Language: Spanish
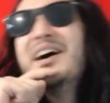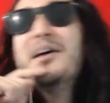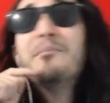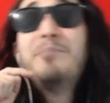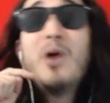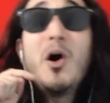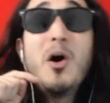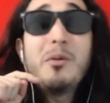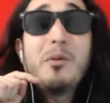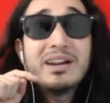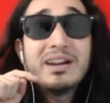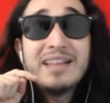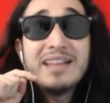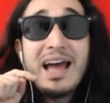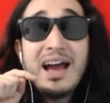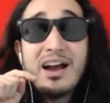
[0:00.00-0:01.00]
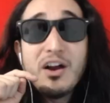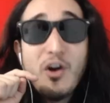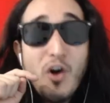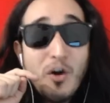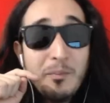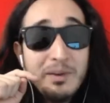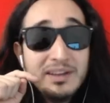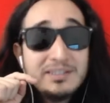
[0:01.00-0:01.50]
Pobre Hernán
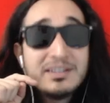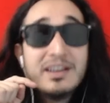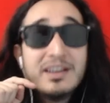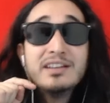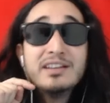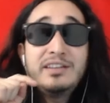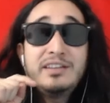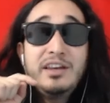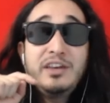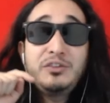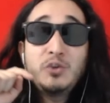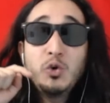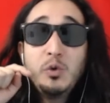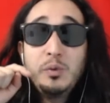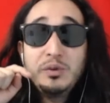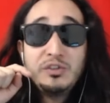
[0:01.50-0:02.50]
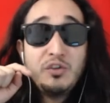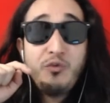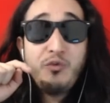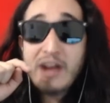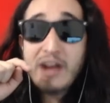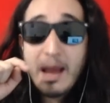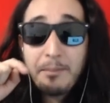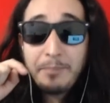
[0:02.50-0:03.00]
Gómez. Si, tu, si
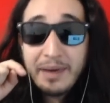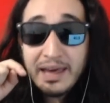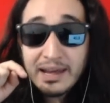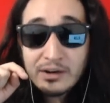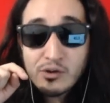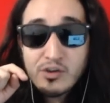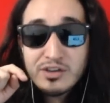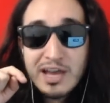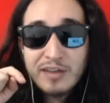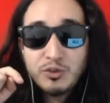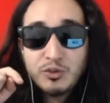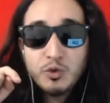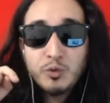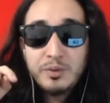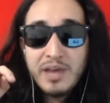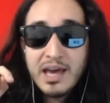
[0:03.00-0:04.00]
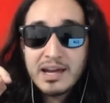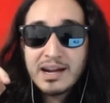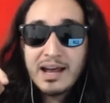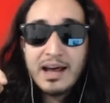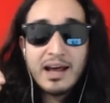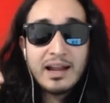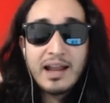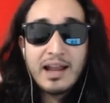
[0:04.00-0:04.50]
fuera perro, ya
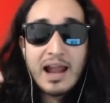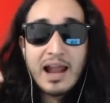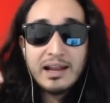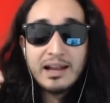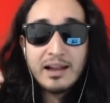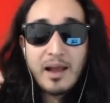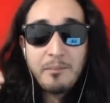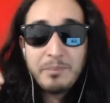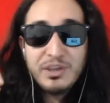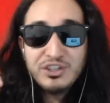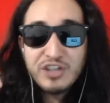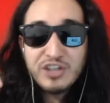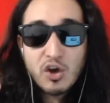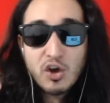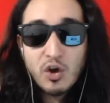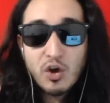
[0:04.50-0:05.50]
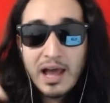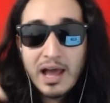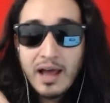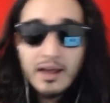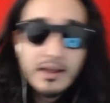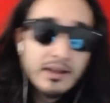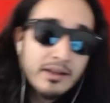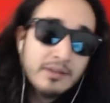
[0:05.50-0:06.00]
tuviera la, pinche cola
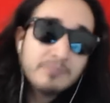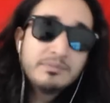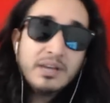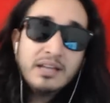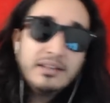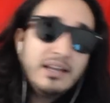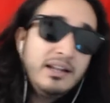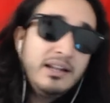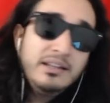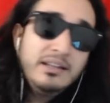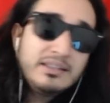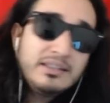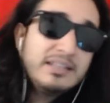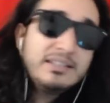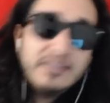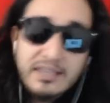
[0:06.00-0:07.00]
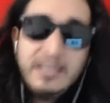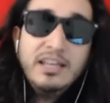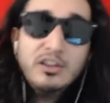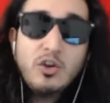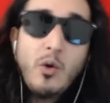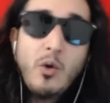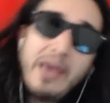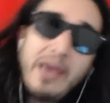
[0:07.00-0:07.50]
en el
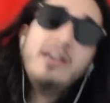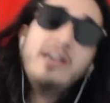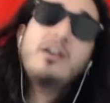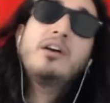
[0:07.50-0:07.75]
intestino, güey.